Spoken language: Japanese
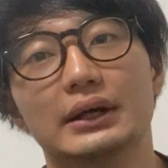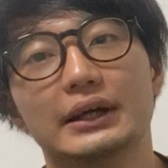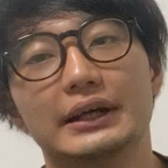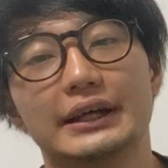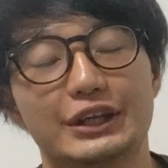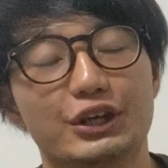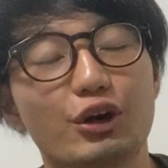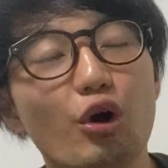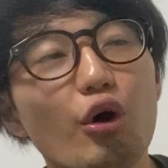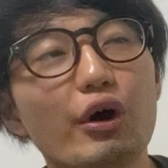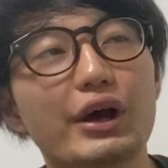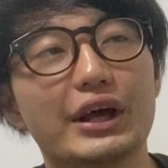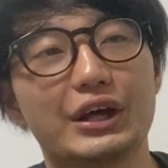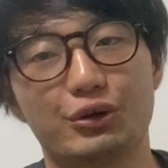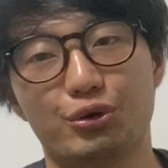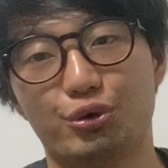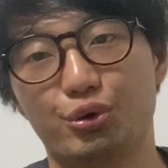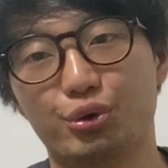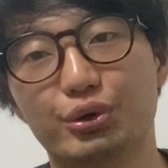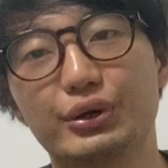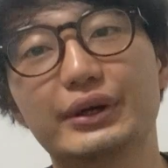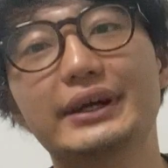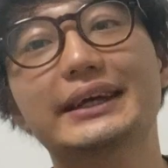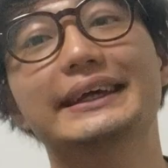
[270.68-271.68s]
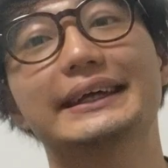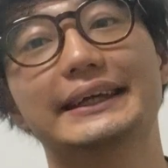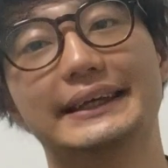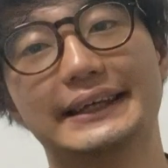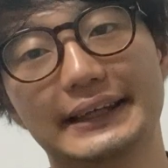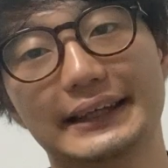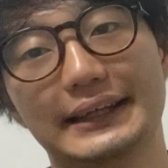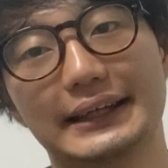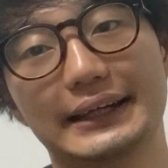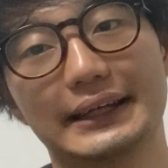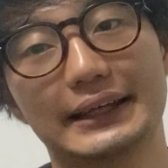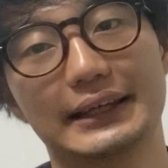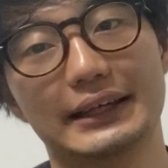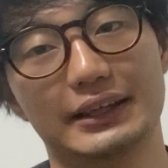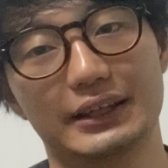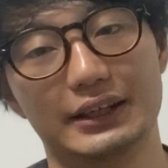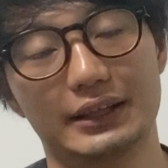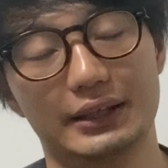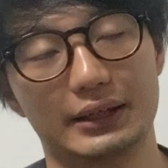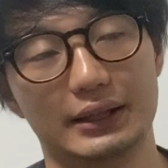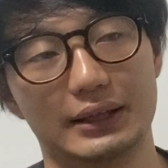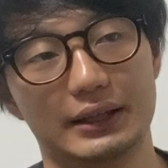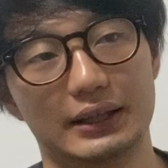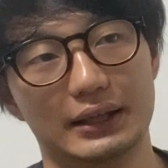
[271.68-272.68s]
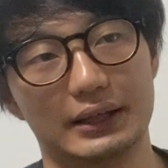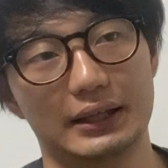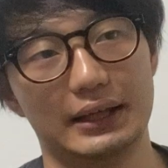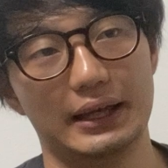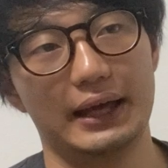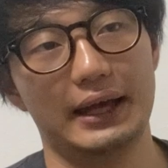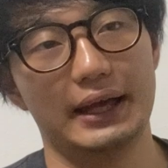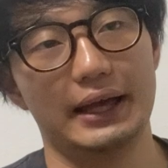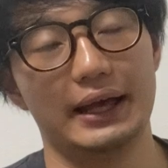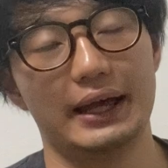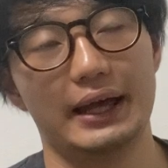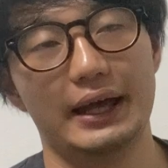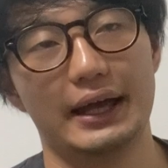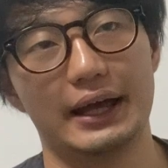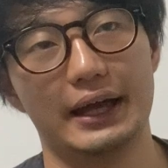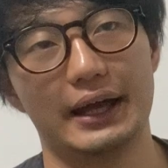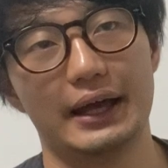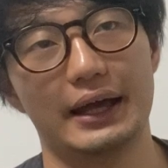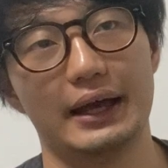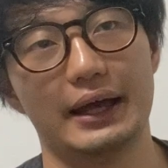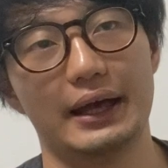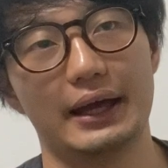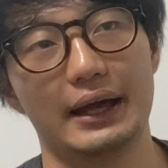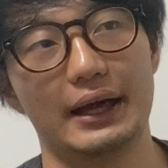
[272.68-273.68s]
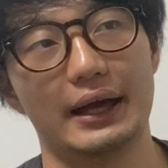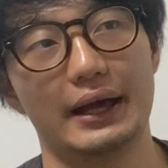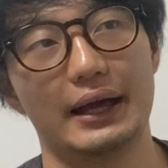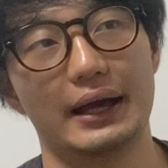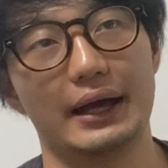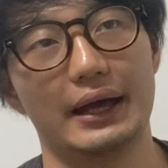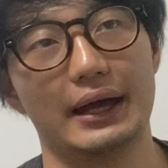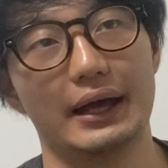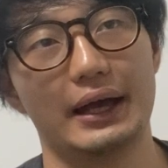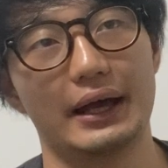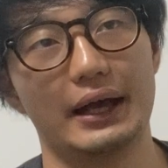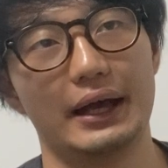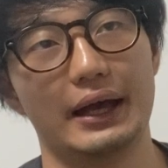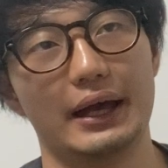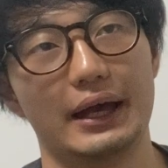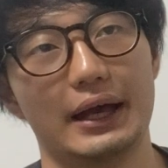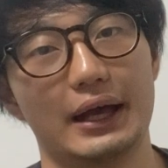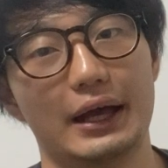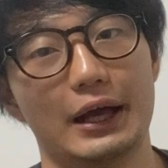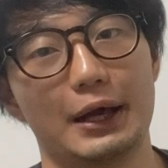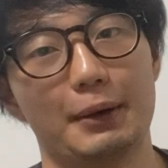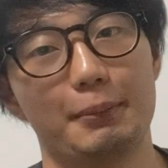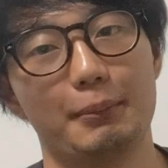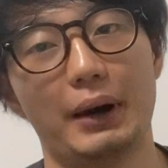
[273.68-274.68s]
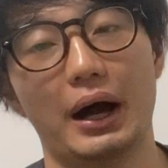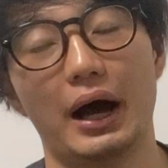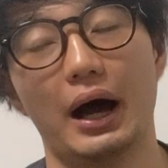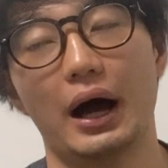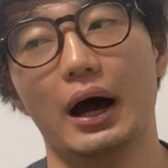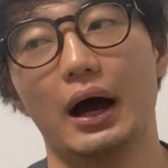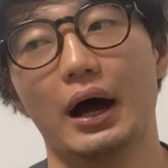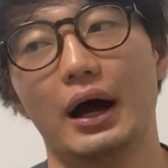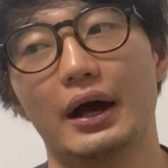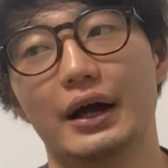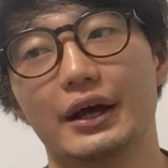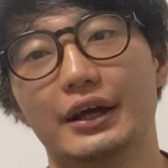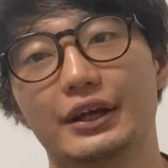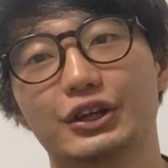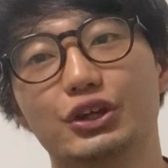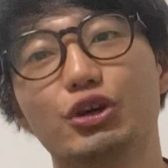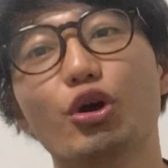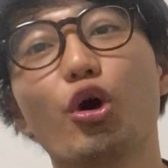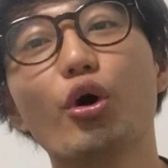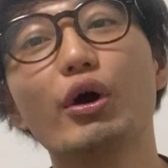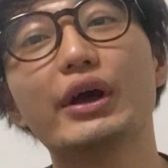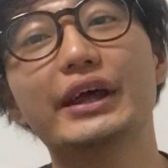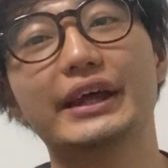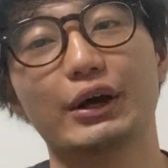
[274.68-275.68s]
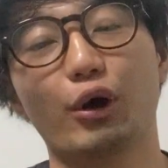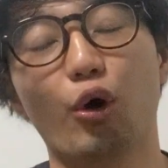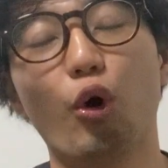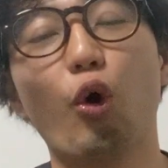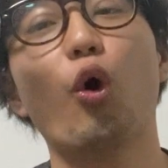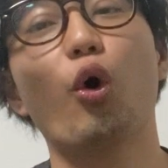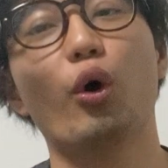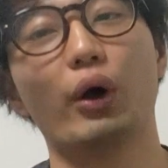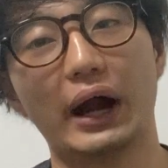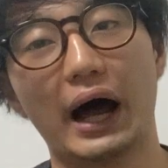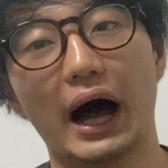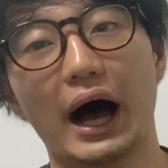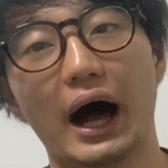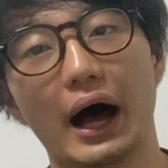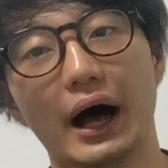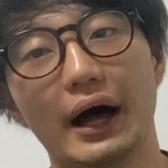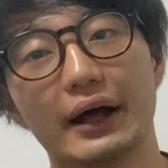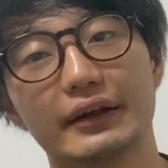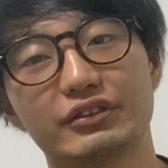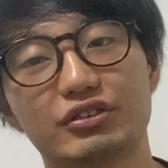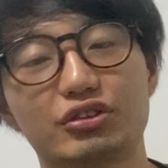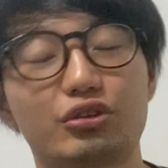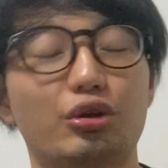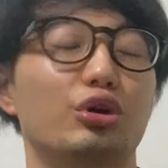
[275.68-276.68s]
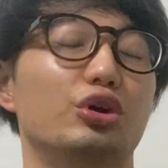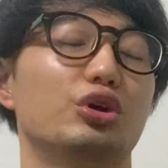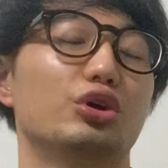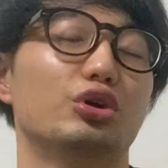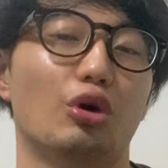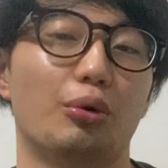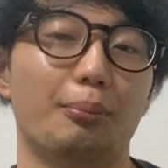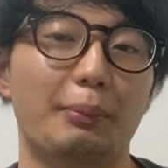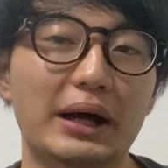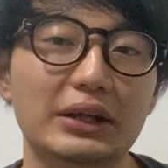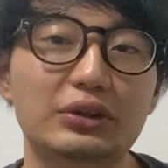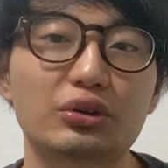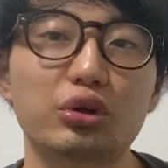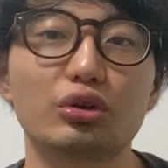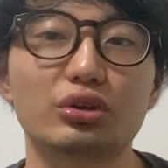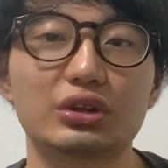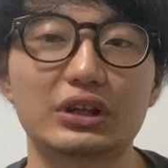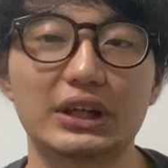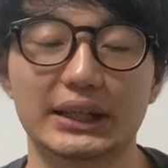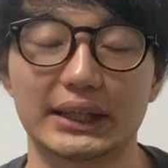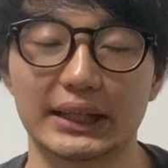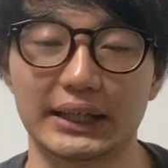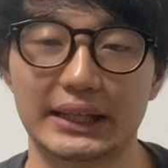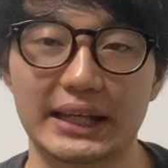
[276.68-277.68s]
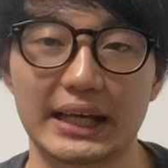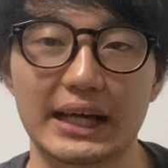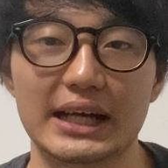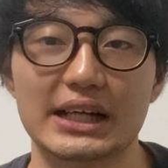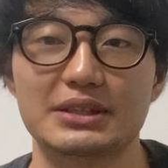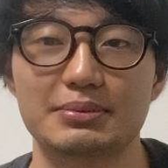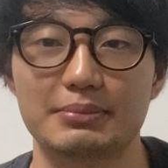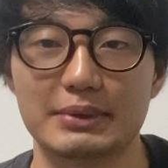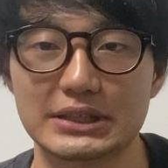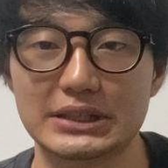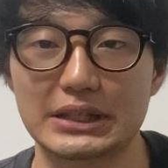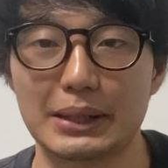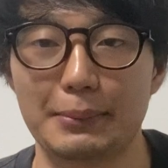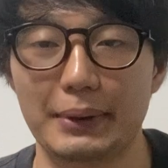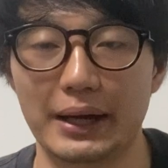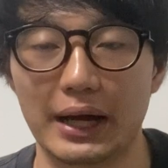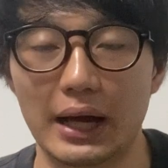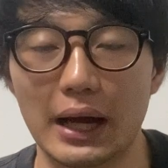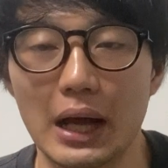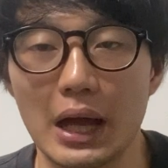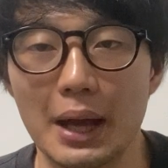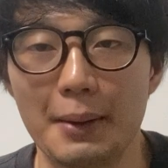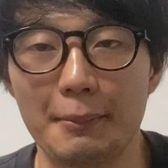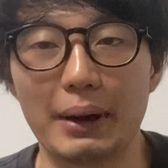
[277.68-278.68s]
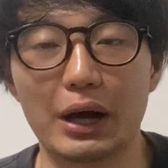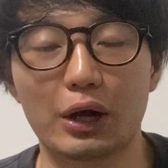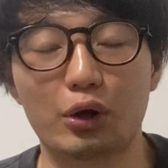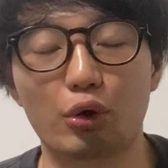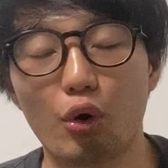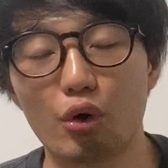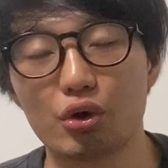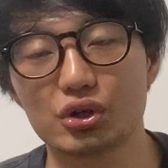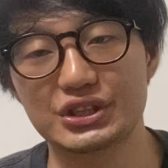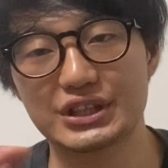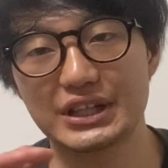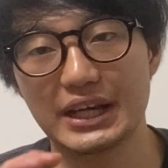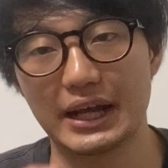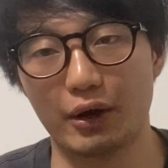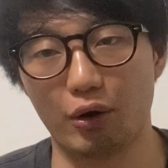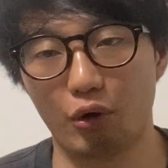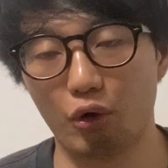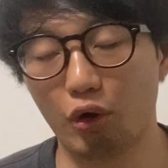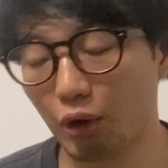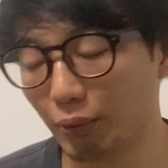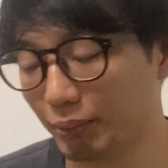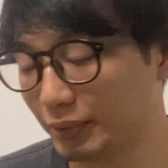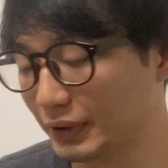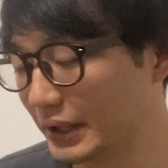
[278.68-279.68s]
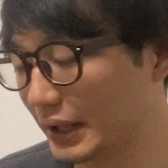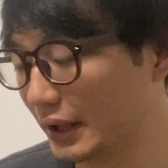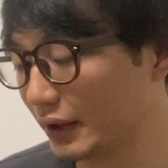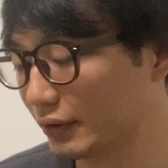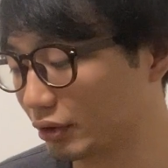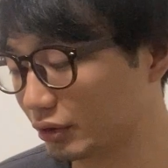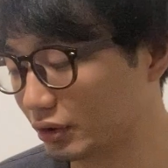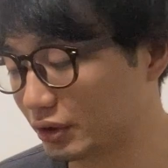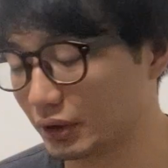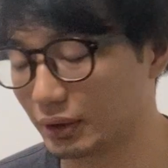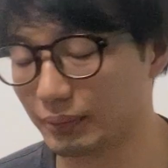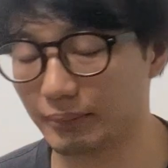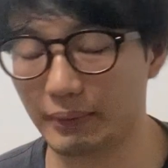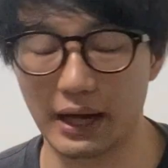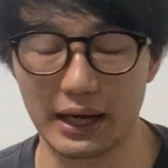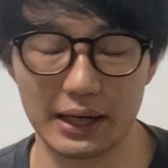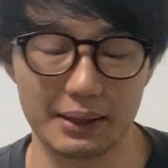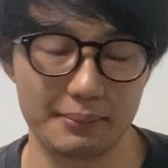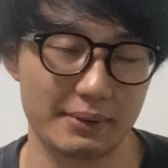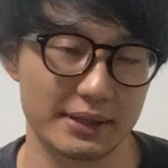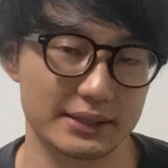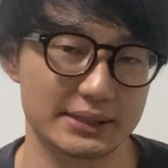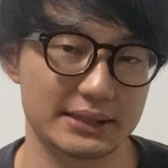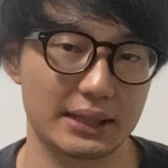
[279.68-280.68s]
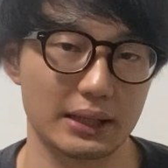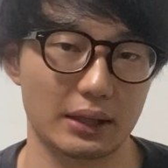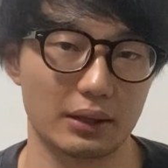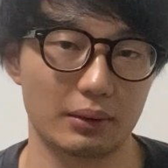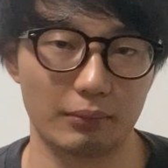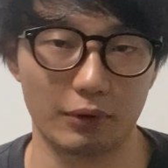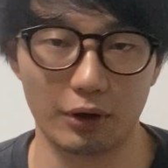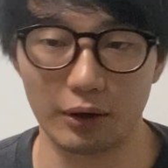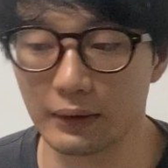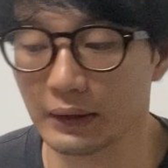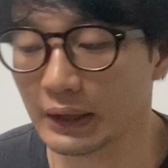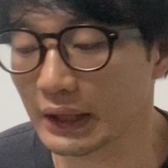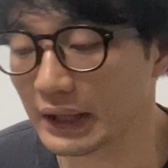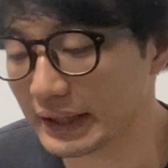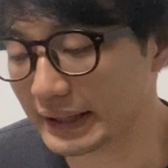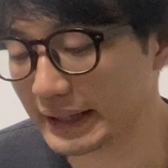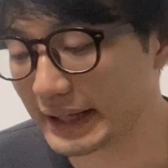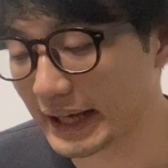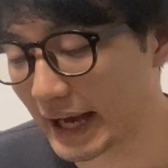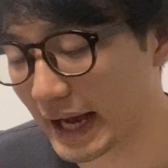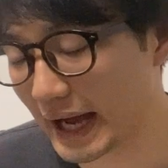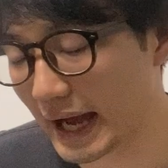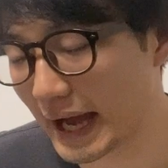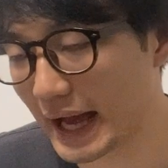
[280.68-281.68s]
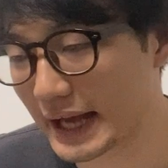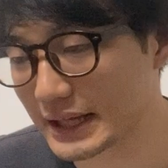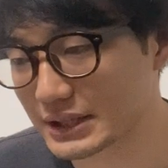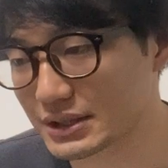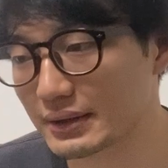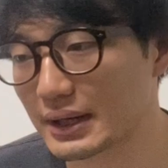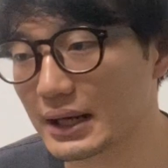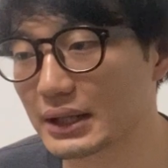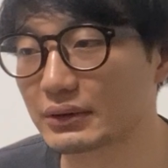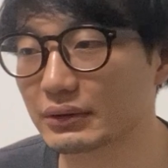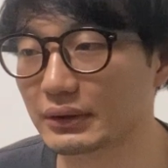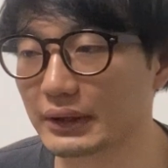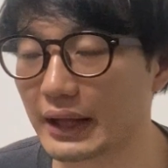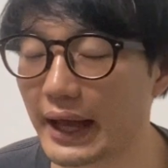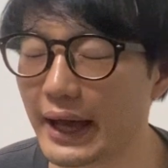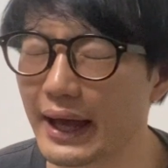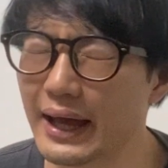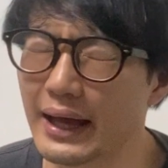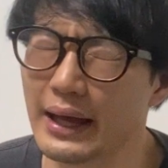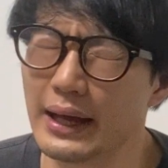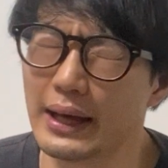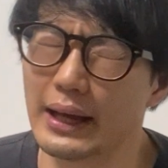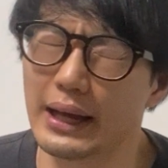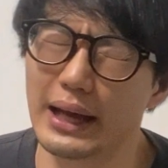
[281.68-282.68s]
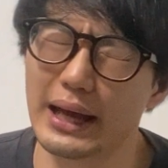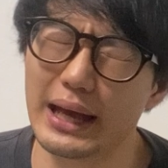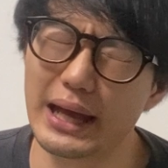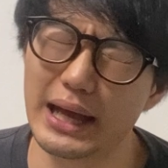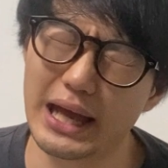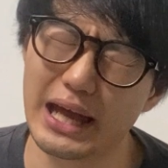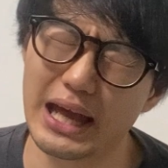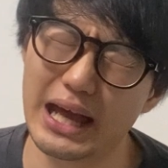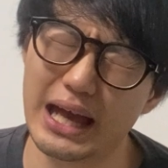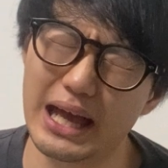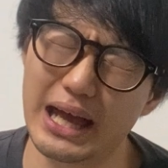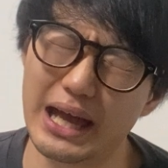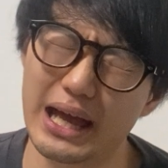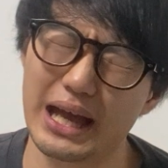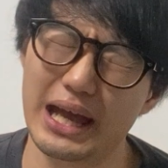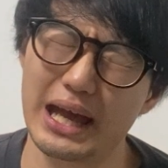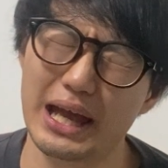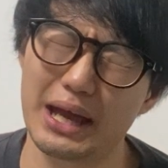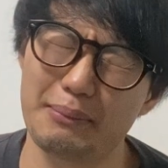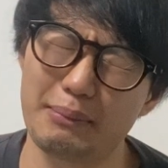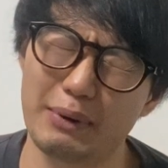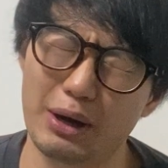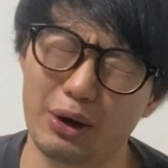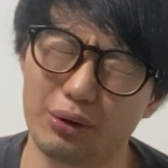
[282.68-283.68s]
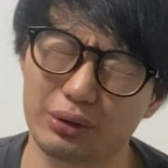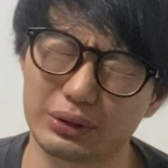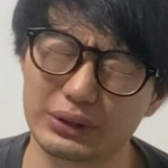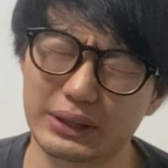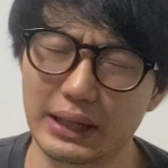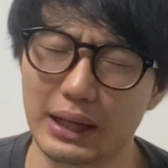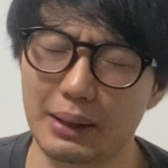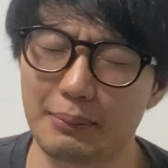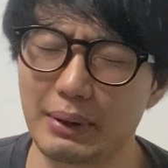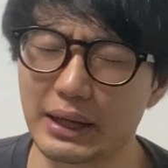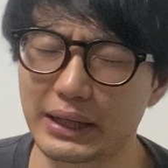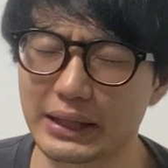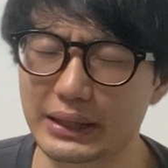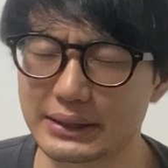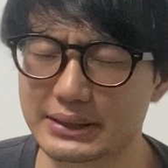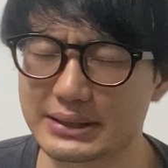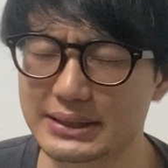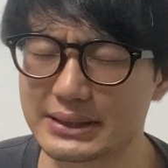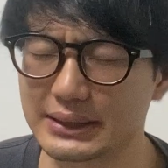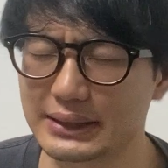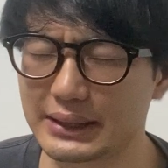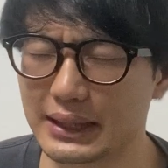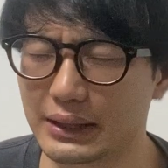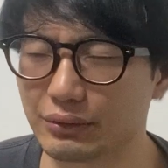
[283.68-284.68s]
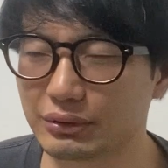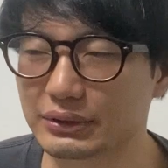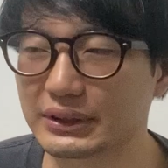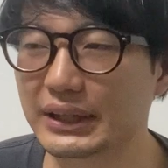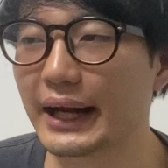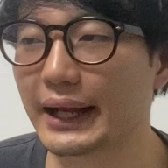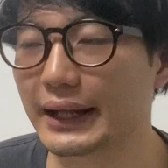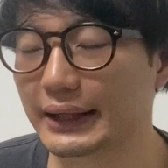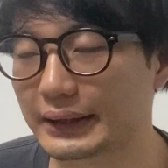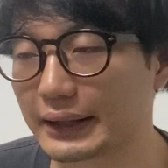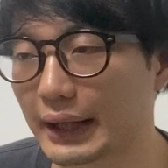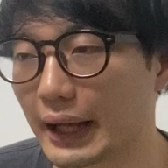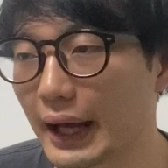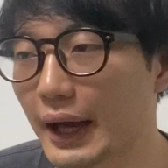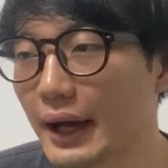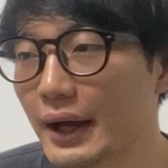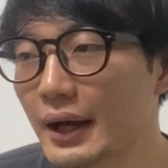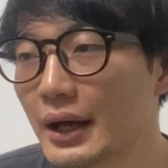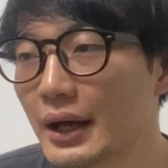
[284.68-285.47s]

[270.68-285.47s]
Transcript: 良い雰囲気えー、まあ良いオーラというのをまとってた気がします。やっぱ、まあ、甲子園ホームグラウンドっていうのもありますけども。いやー、その後ね、えー、まあ、大竹山牧ツーラン打たれて、